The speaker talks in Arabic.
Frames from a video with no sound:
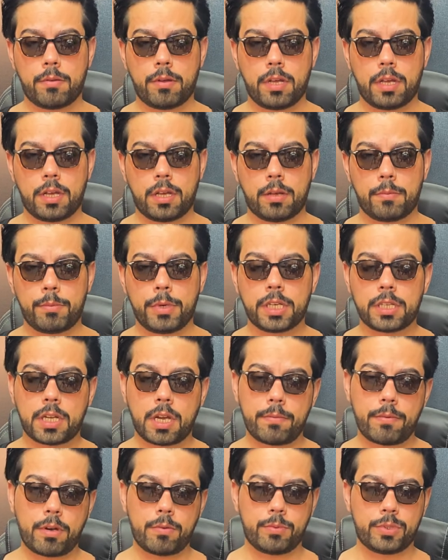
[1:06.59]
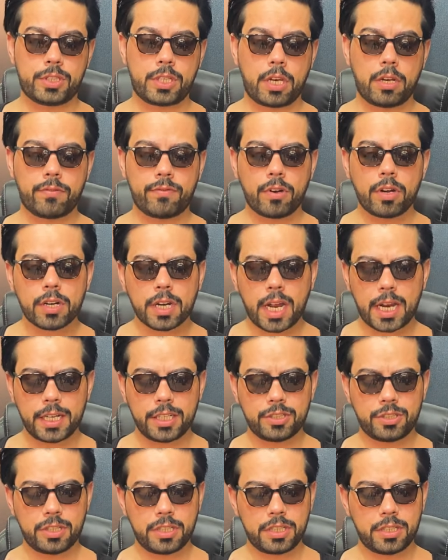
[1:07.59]
آه، بالكب او بالسيليفون راح
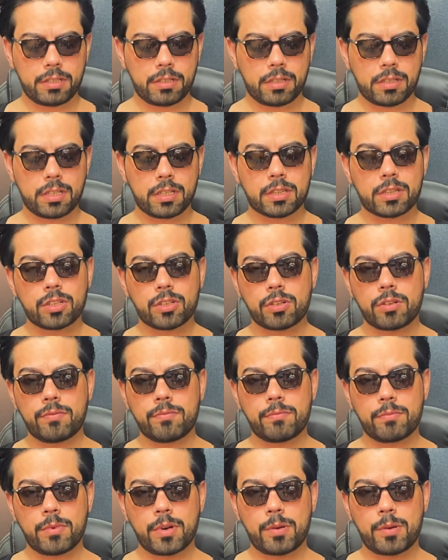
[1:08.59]
نجي نعطيكم